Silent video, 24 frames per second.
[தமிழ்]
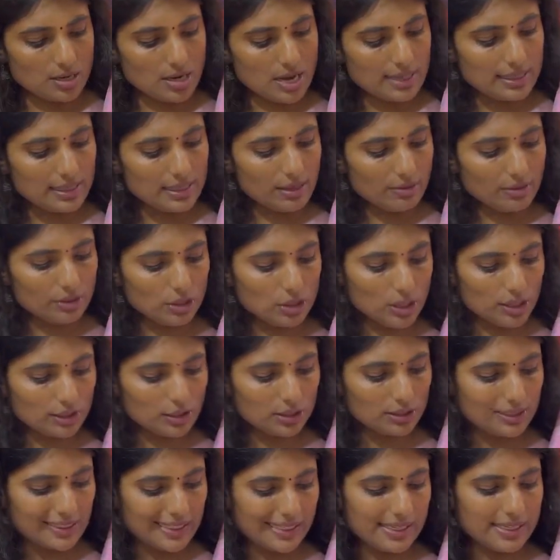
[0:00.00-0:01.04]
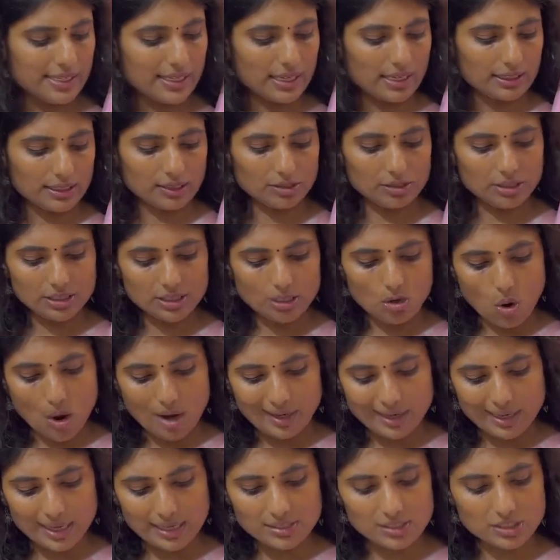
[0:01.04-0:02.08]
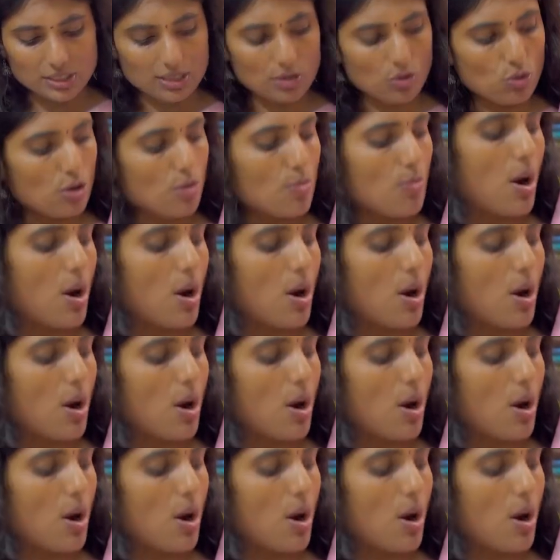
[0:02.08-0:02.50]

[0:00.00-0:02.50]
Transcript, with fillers: அதில் வந்து அந்த த்ரெட் அதாவது இந்த கான்ட்ராஸ்டான ஒரு